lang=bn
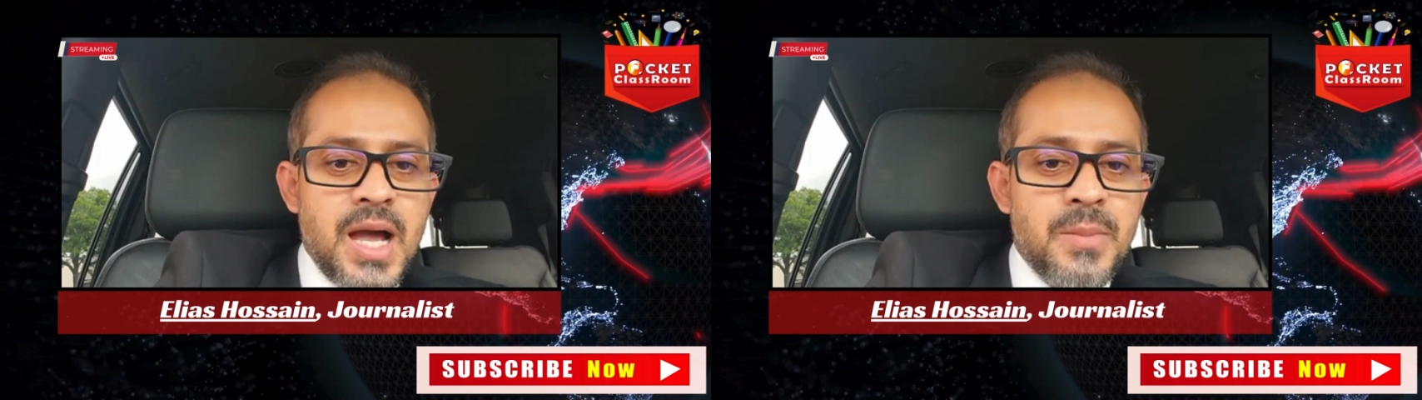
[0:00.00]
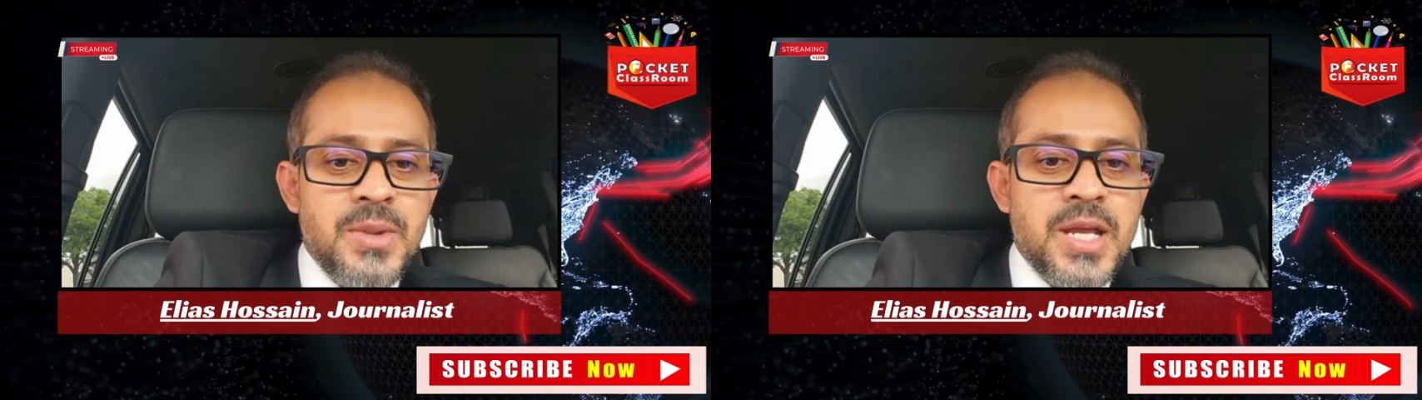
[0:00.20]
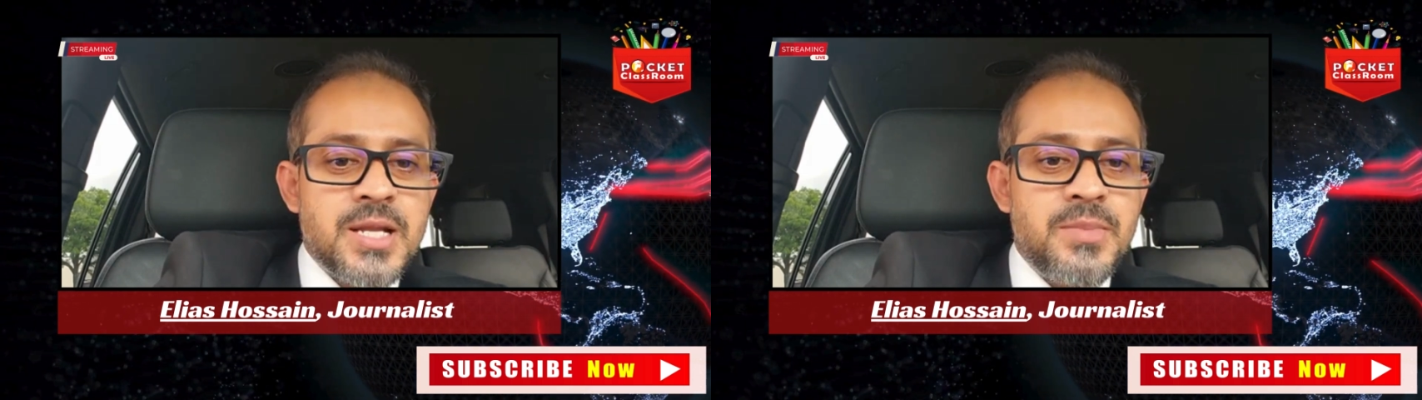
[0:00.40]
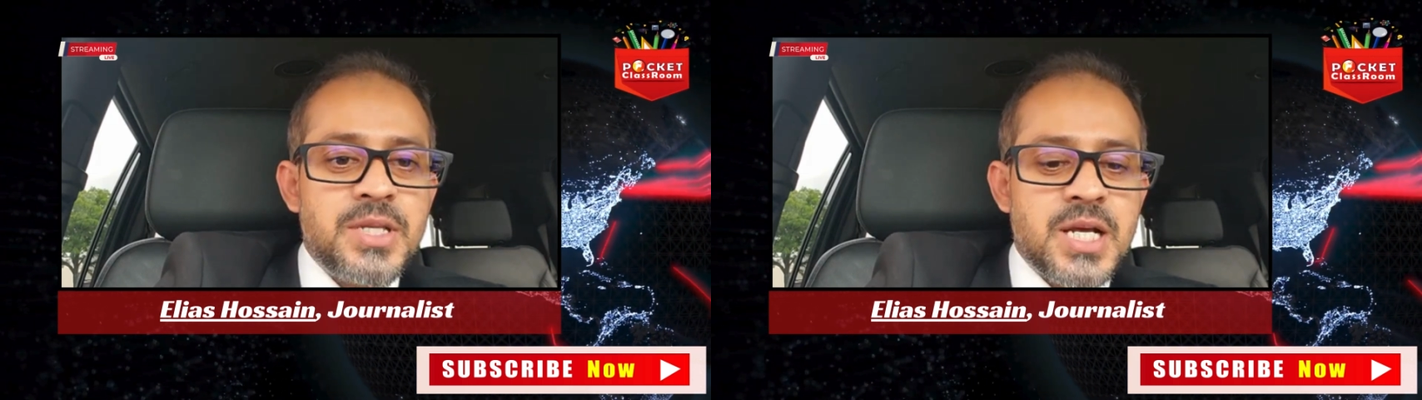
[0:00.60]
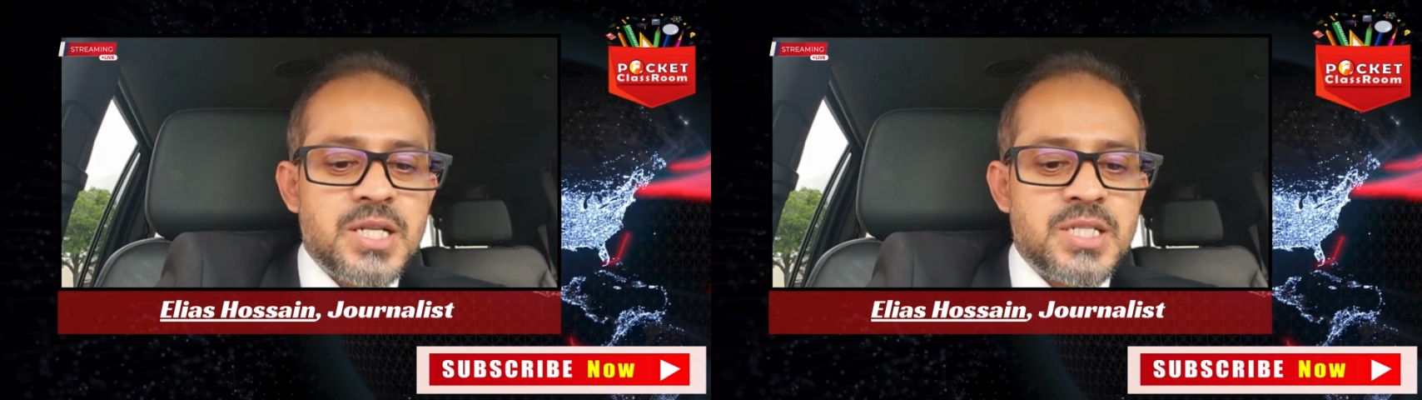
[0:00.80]
আমি এটার
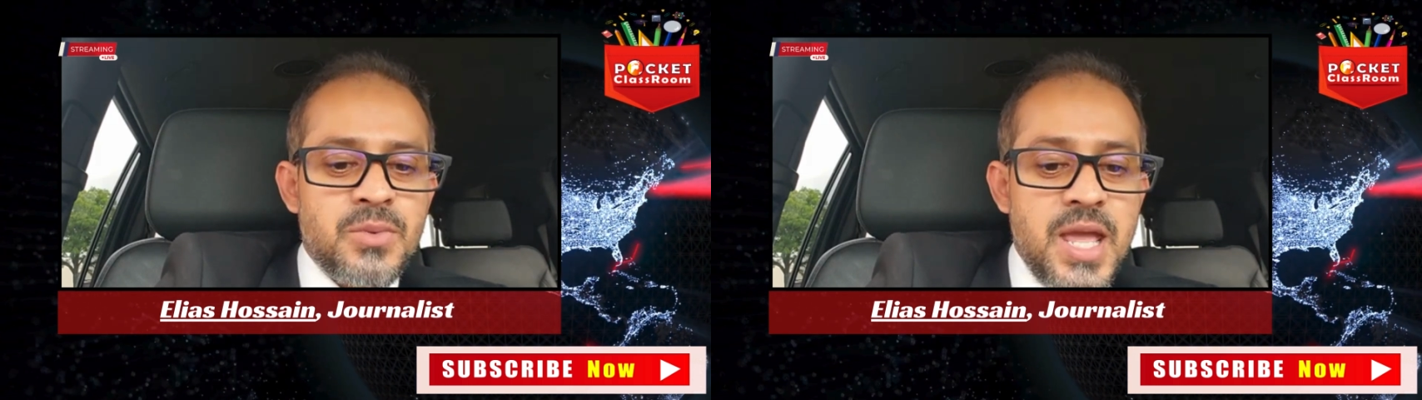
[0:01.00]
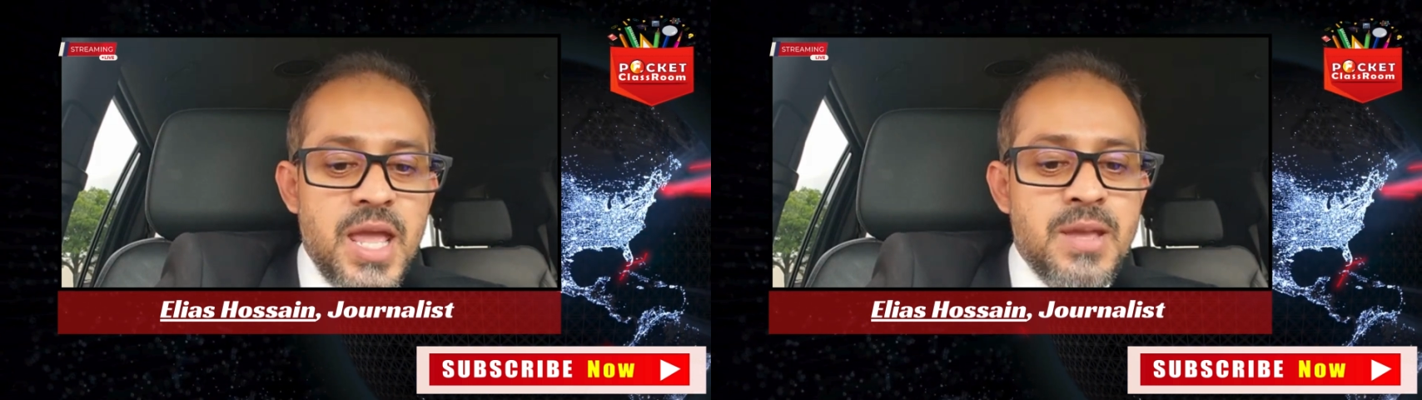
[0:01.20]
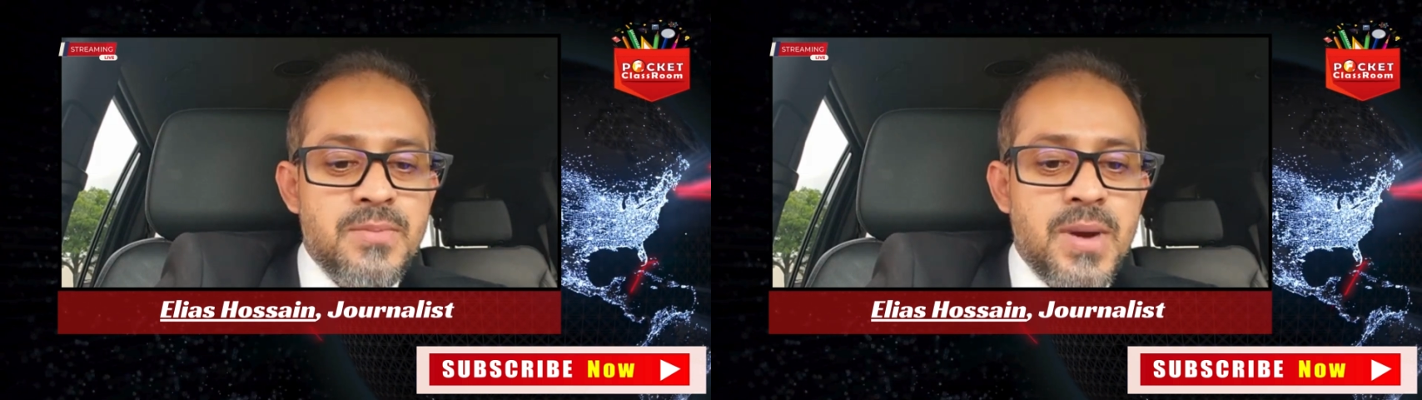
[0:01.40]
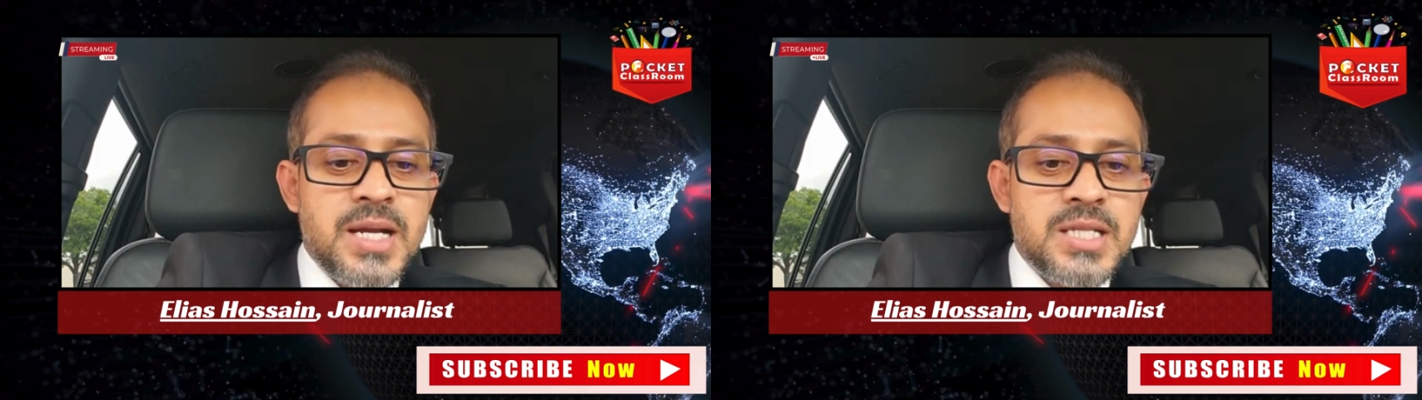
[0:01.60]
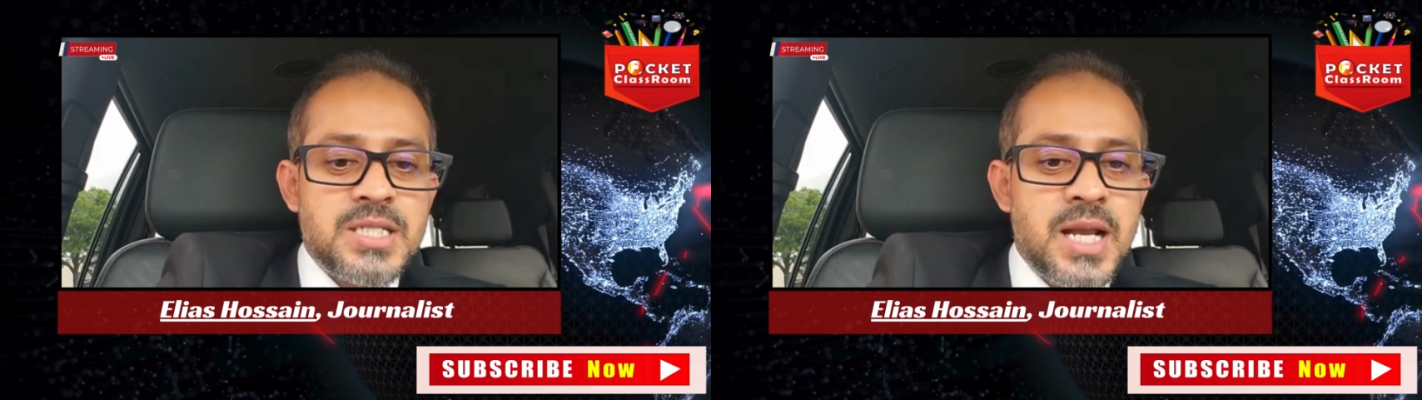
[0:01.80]
বিচার চাবো এই
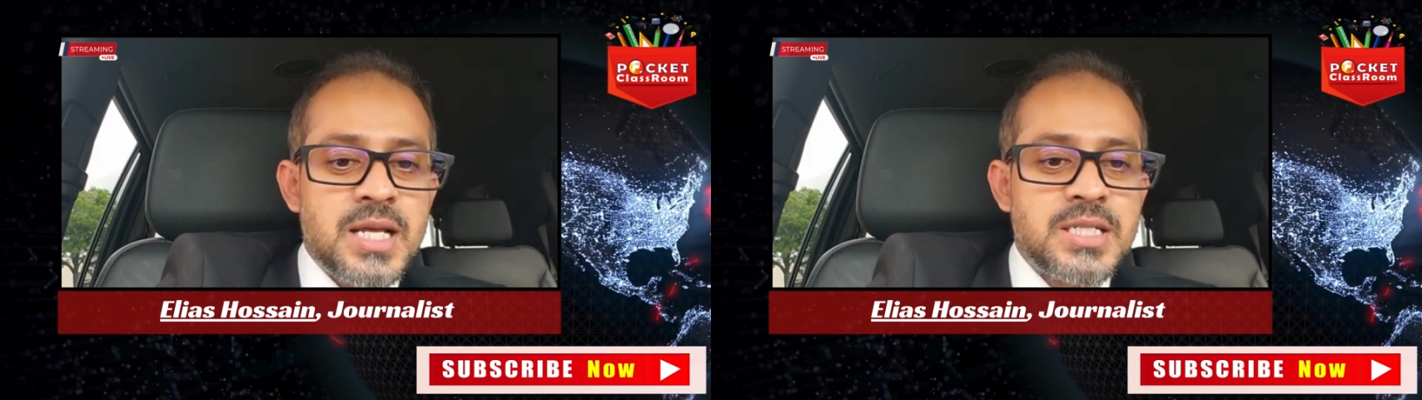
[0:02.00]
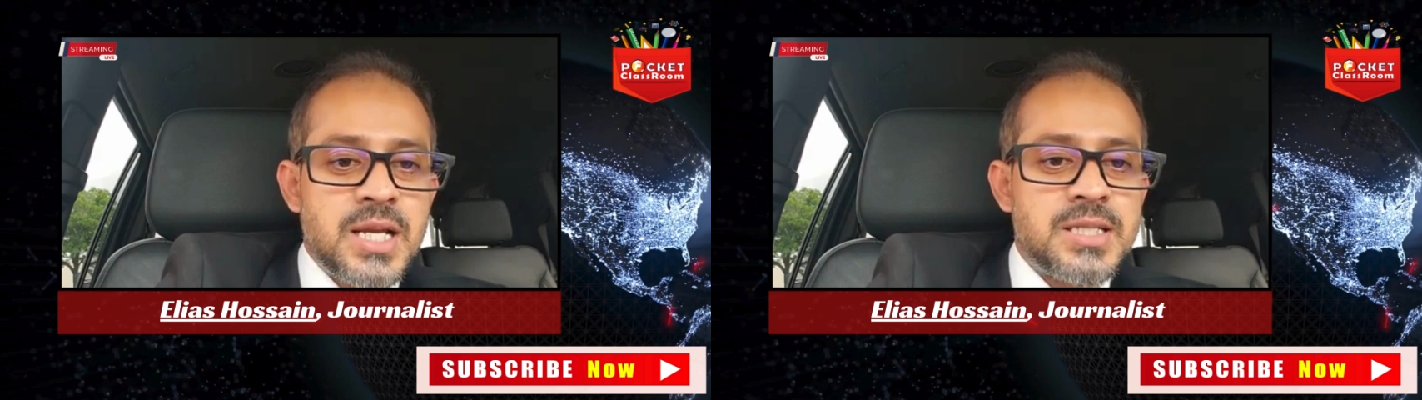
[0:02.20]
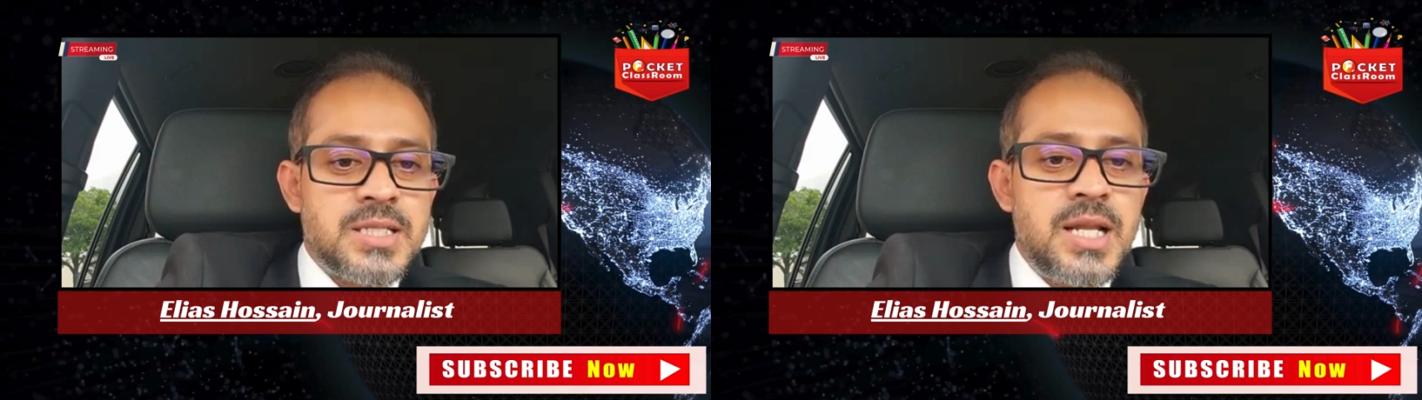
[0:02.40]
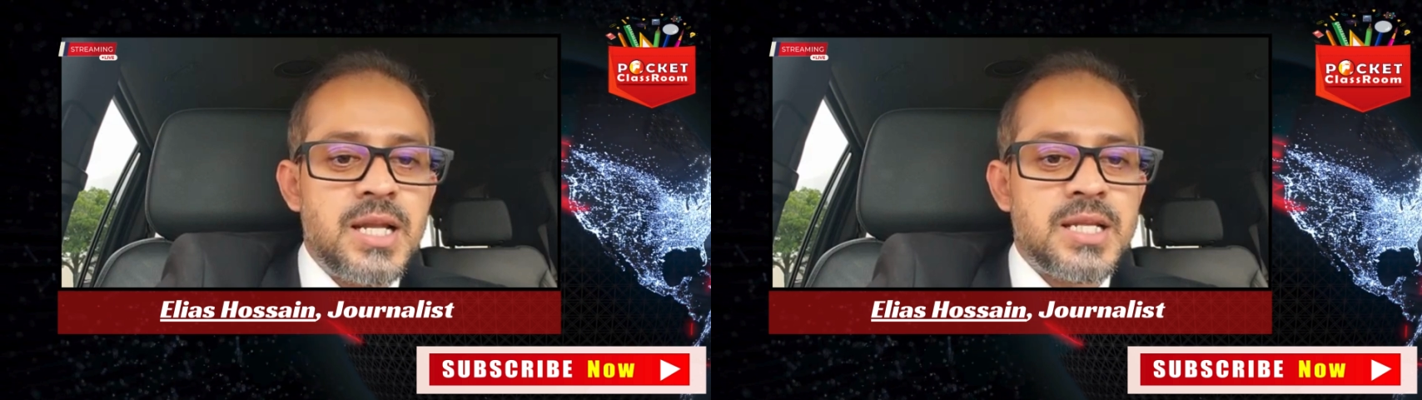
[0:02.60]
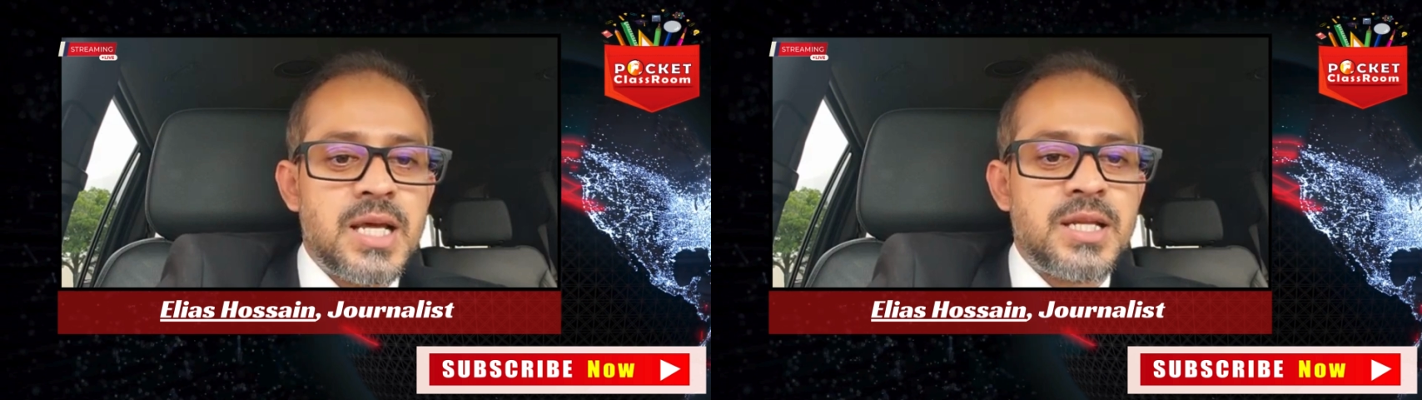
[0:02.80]
মাঠে যারা যারা
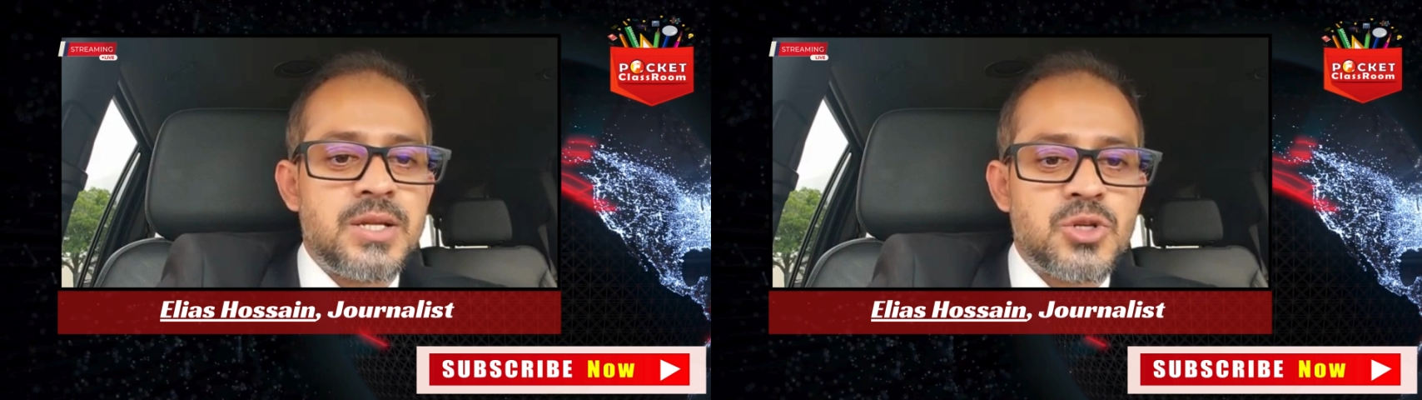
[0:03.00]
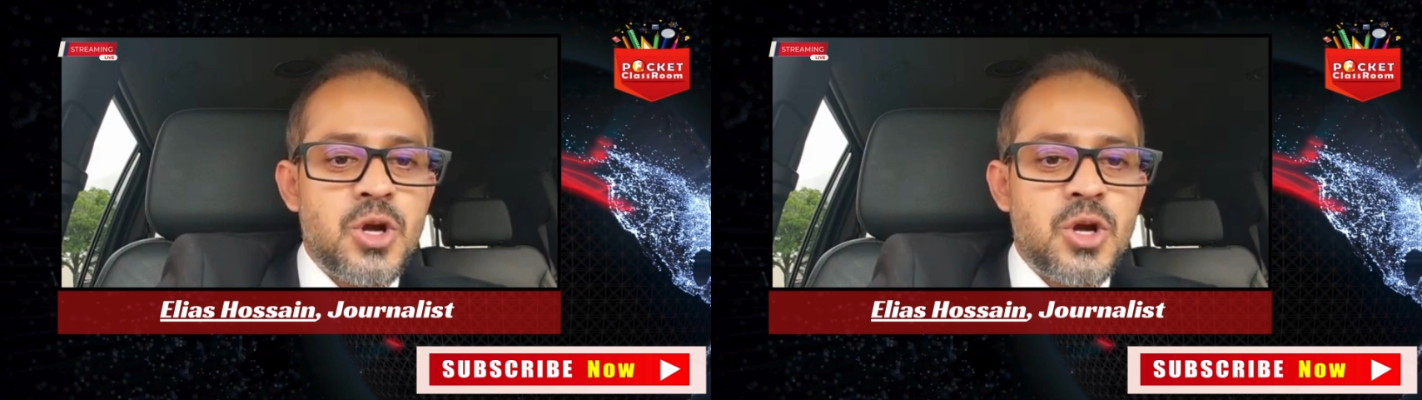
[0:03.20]
ছিলেন তাদের